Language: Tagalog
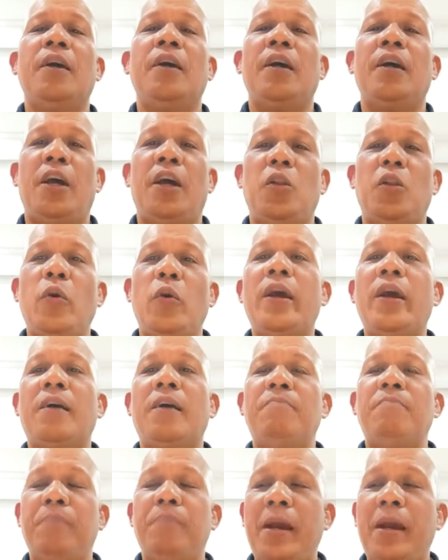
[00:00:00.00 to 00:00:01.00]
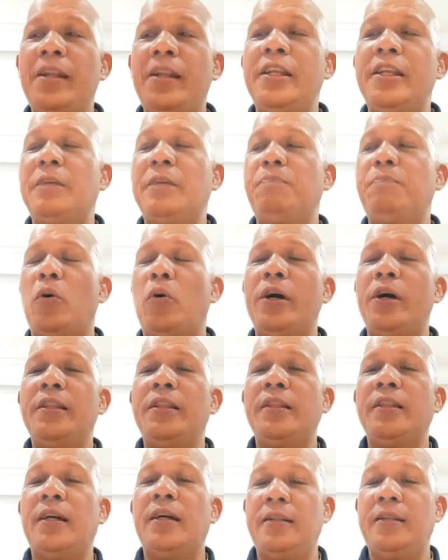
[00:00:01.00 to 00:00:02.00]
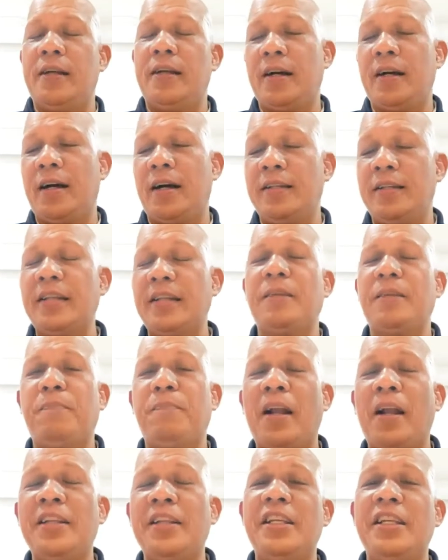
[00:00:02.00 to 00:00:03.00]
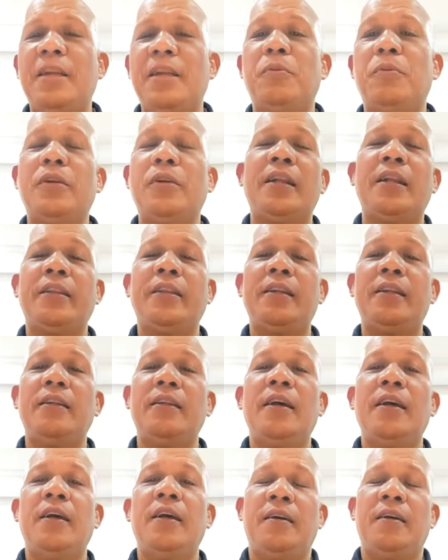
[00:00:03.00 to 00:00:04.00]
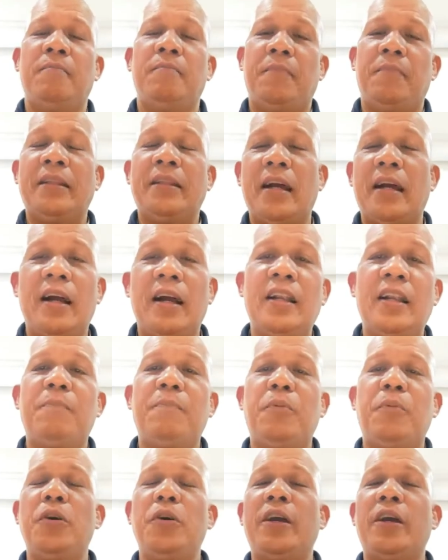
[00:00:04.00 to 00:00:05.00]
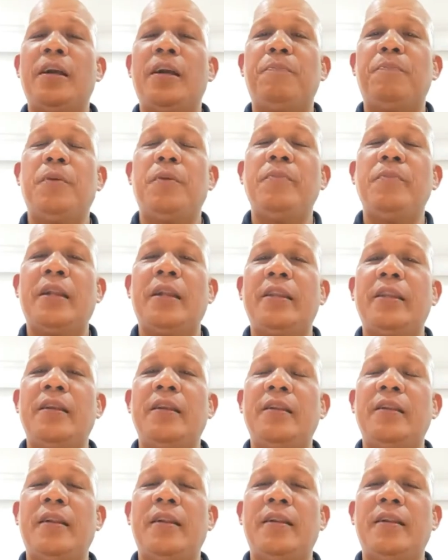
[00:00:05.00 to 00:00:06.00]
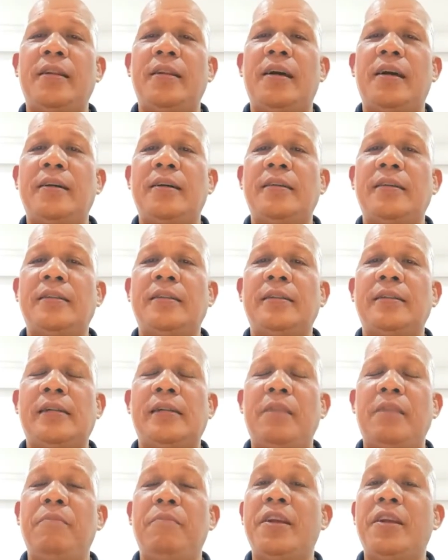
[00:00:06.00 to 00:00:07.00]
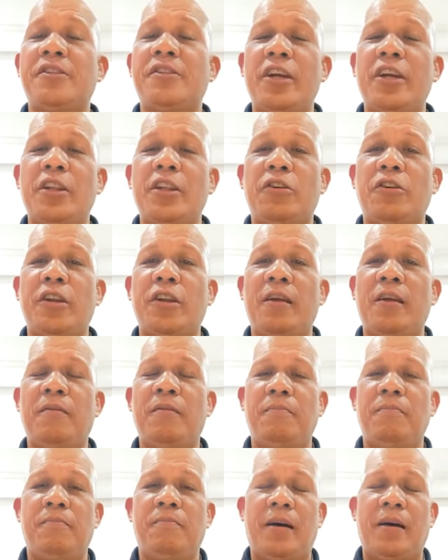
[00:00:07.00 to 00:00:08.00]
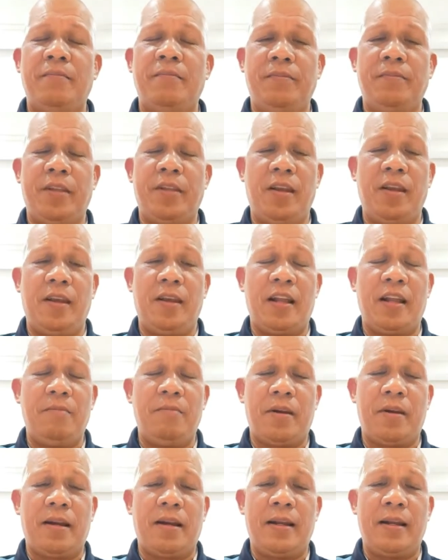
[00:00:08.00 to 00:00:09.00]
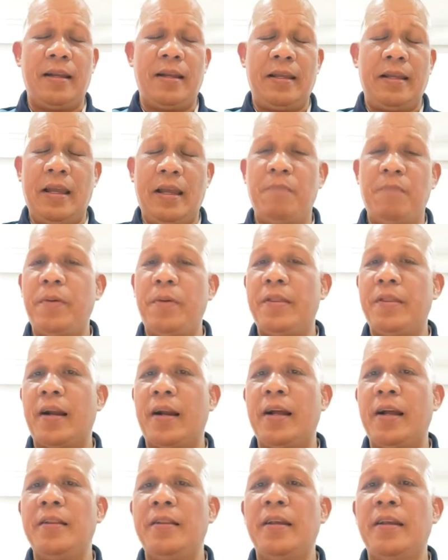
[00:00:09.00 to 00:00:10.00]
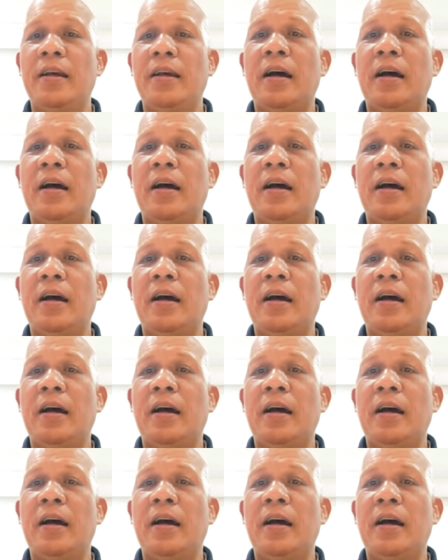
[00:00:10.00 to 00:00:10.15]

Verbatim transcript: And we have made it a point na naka, nasa policy na po natin. Matagal na po yung inapprove natin ng administrator ni, Bob, ni Admiral Impedrad.